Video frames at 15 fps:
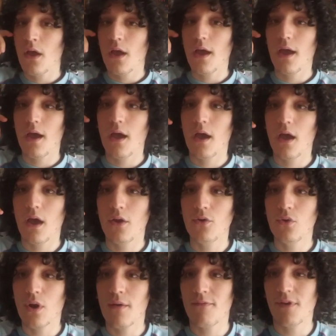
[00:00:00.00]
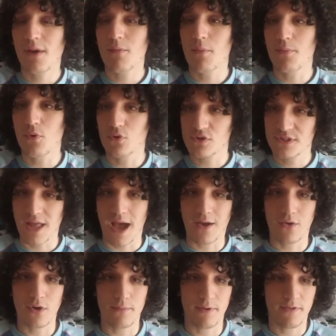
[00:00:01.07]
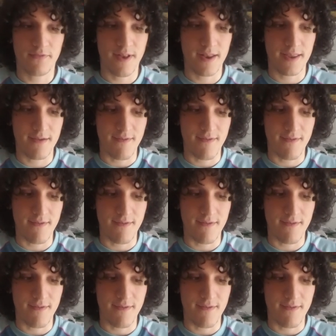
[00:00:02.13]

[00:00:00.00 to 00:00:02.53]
eh, non avremo più ostacoli per fare gli